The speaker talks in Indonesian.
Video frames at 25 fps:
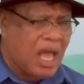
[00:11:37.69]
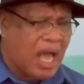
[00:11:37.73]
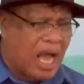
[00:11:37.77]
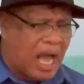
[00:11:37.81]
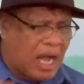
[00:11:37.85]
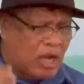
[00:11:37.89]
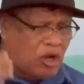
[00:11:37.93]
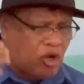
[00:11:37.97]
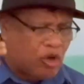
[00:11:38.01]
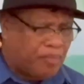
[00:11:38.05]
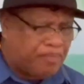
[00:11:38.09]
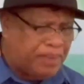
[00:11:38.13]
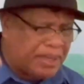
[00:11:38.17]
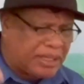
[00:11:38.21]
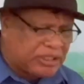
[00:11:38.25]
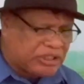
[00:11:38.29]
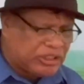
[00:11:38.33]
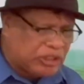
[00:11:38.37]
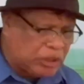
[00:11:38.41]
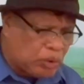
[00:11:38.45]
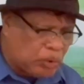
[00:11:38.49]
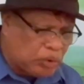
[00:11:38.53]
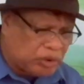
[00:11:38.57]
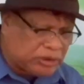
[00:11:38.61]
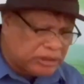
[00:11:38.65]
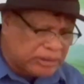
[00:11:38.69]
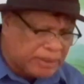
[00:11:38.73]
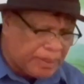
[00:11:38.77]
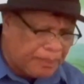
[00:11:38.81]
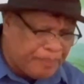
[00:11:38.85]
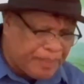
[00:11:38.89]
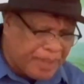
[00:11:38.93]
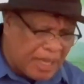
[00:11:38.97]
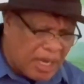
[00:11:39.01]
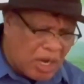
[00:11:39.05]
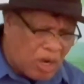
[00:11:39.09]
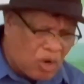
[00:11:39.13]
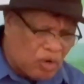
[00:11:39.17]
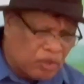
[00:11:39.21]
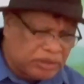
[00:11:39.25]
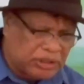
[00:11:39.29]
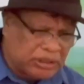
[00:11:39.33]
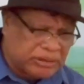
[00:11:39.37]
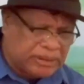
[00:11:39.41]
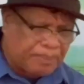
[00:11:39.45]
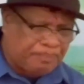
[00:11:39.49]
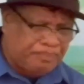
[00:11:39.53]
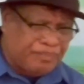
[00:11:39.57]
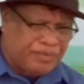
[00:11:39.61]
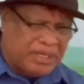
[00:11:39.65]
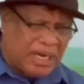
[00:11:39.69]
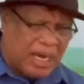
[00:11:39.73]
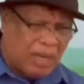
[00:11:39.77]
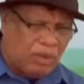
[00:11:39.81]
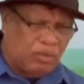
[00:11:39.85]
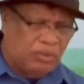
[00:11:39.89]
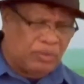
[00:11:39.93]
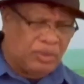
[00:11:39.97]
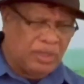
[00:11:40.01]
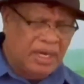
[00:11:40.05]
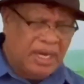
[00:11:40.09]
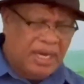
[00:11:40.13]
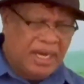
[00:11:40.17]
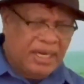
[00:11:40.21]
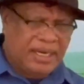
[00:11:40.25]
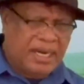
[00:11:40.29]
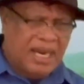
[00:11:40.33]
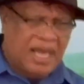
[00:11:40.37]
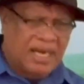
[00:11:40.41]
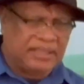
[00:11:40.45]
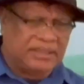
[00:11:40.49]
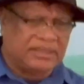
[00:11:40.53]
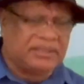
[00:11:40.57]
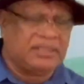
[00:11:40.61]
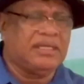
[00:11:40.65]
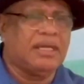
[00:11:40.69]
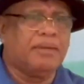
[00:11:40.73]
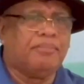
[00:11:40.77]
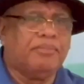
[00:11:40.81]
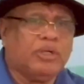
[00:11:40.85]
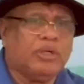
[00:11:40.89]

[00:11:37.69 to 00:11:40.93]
Aku berseru tetapi engkau tetap jauh dan tidak